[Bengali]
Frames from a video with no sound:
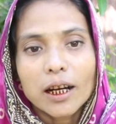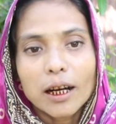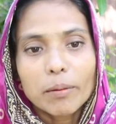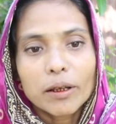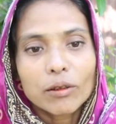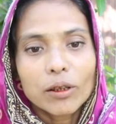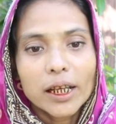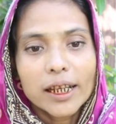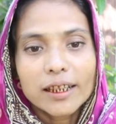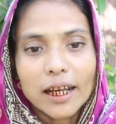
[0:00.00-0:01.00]
খাবার তো
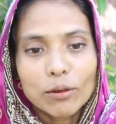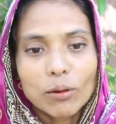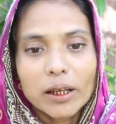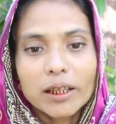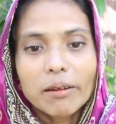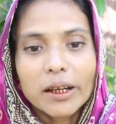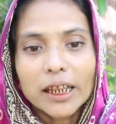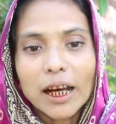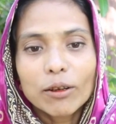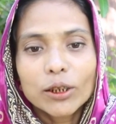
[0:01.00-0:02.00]
দেই যা যোগাইতে পারি
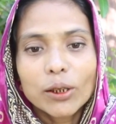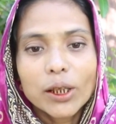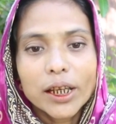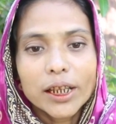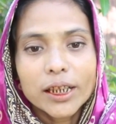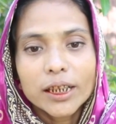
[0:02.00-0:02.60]
তা দেই